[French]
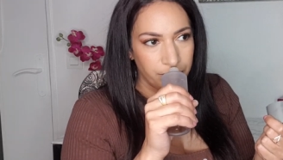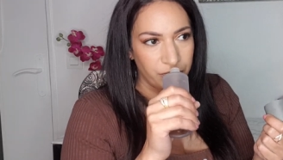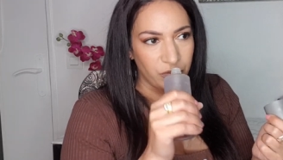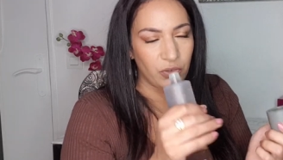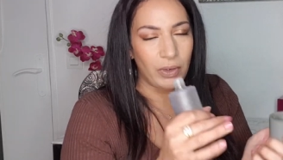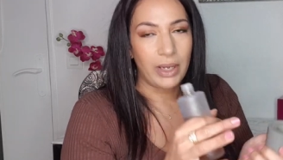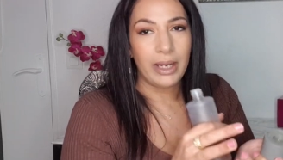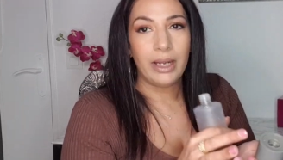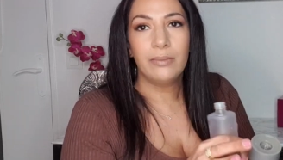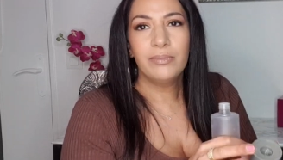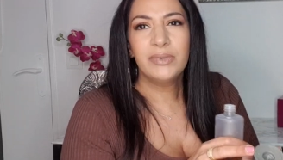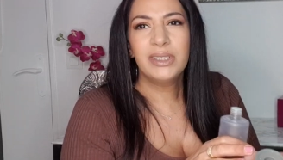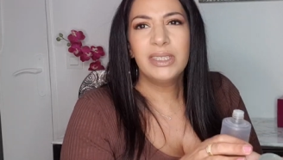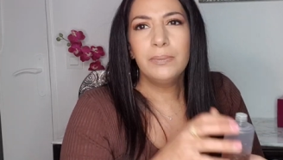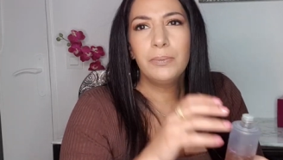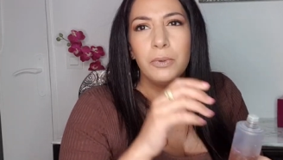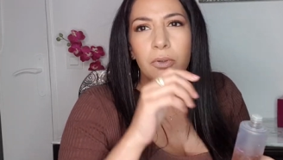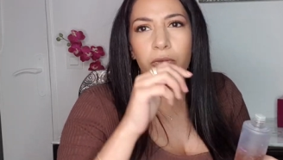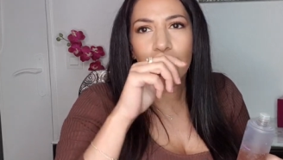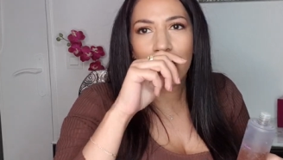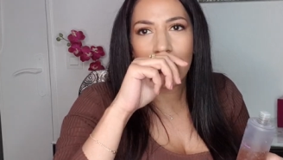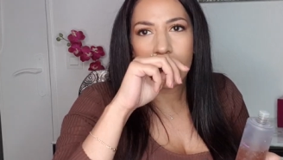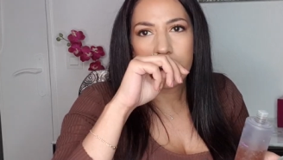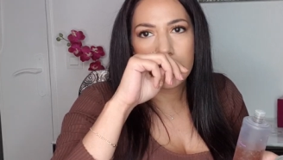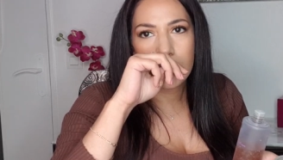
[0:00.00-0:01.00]
Ouais, un petit peu
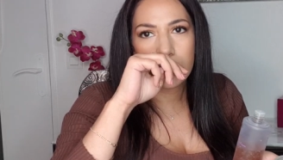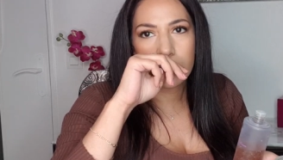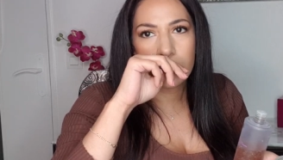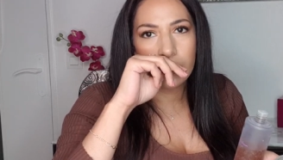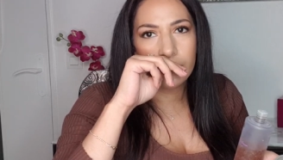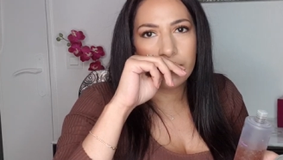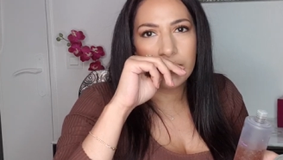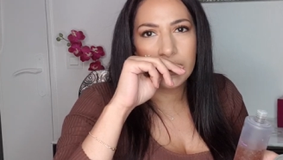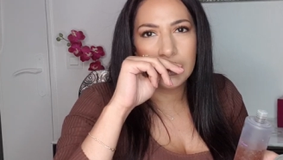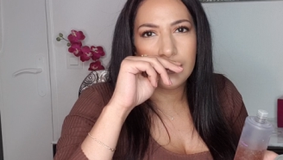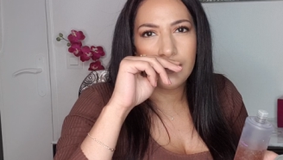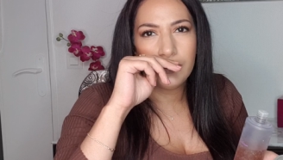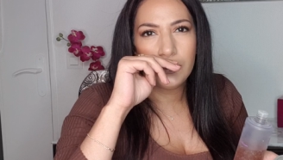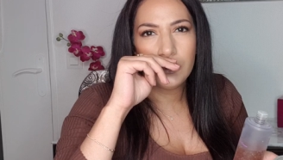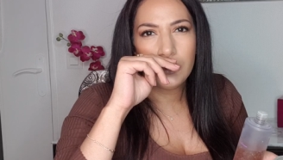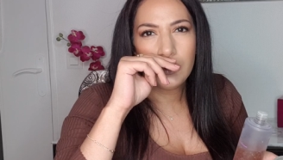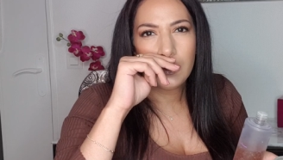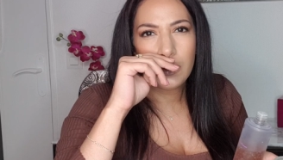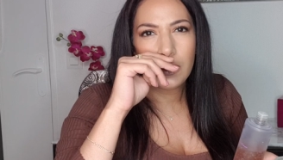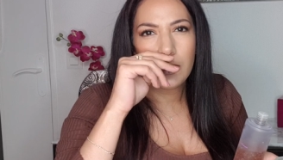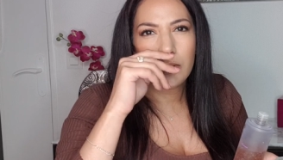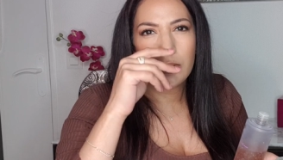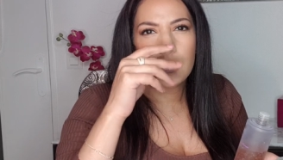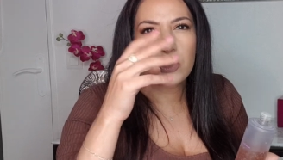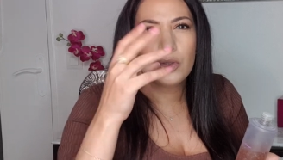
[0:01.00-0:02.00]
fraîche, un tout petit peu sucré,
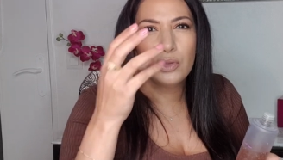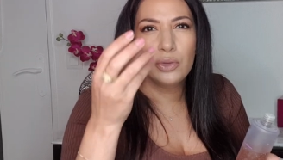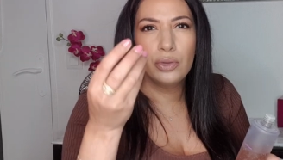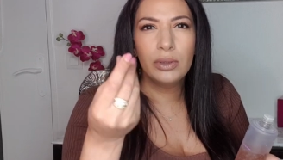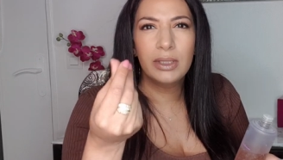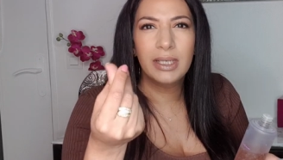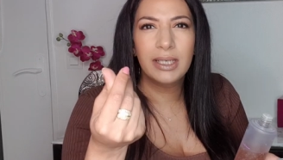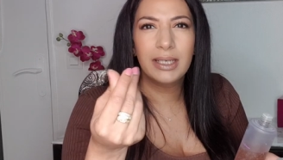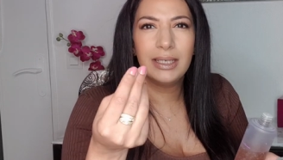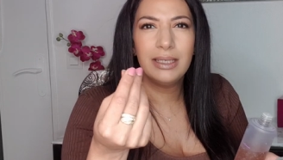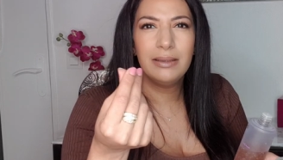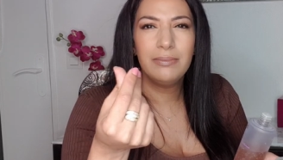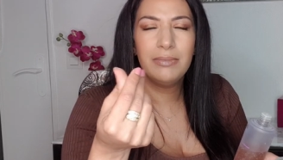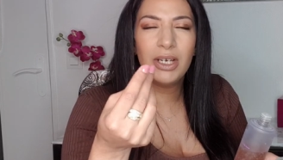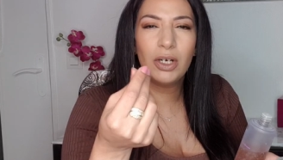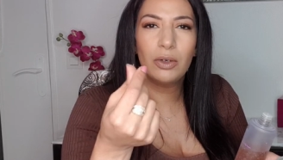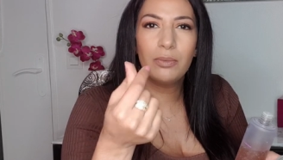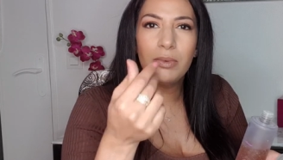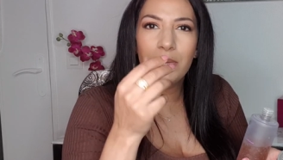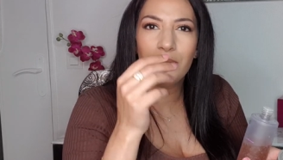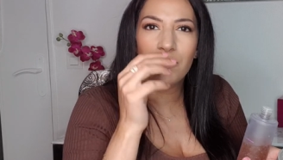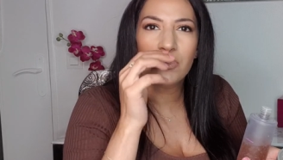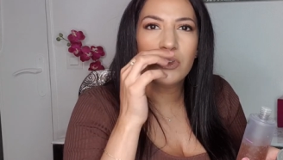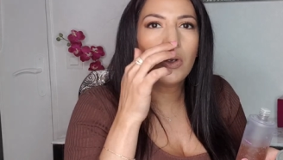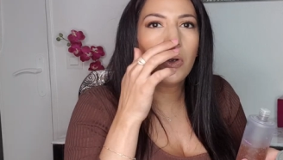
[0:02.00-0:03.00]
euh, sucrée, mais en
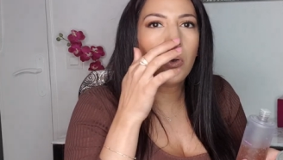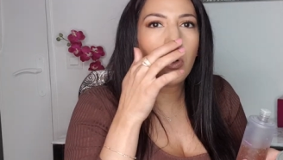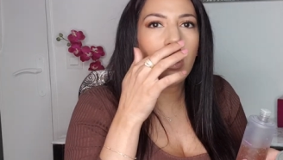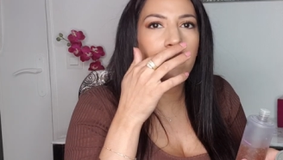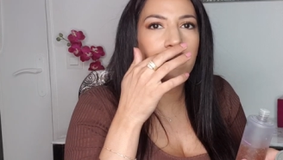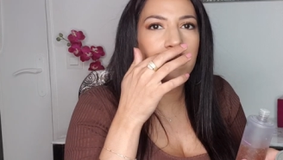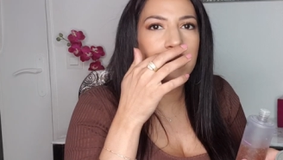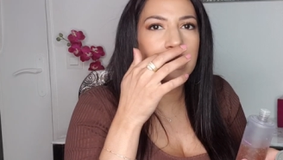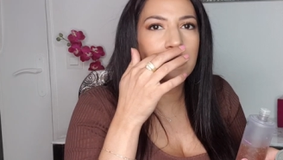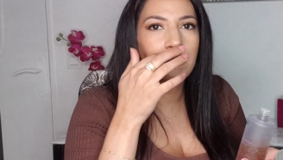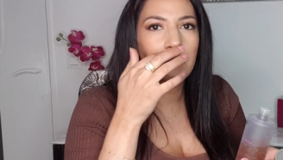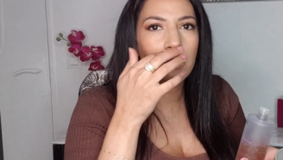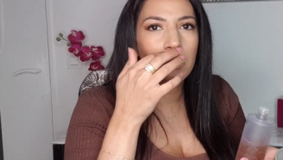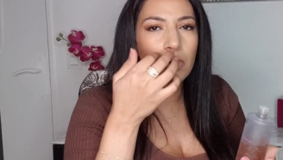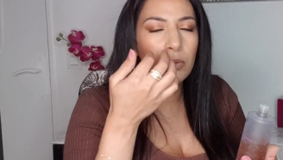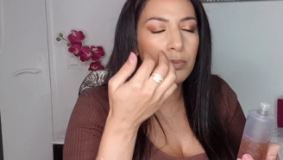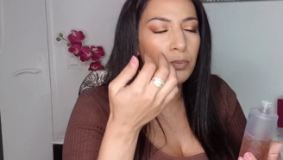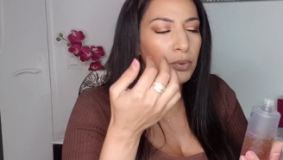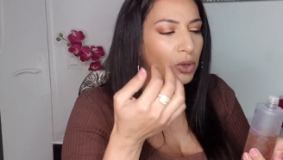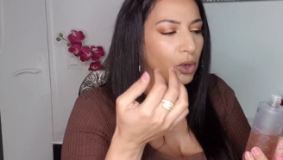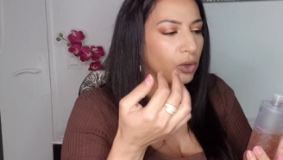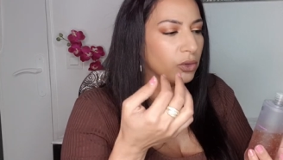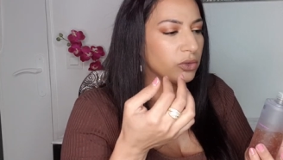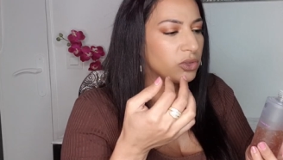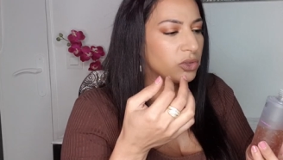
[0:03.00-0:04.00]
même temps un petit peu de
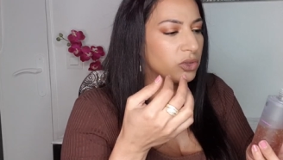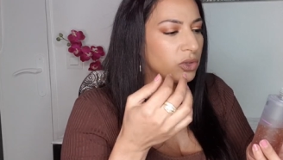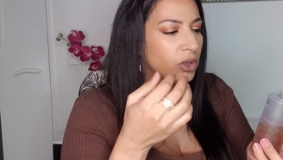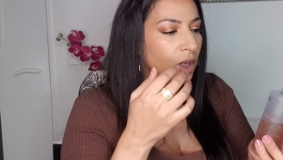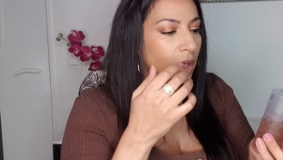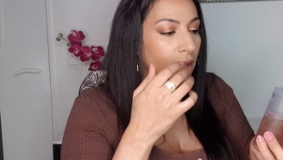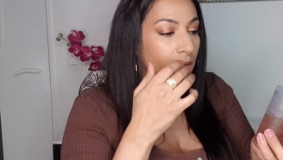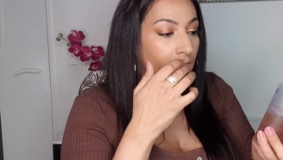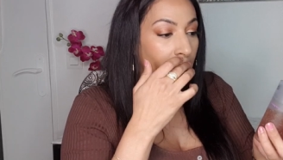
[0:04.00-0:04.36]
plante.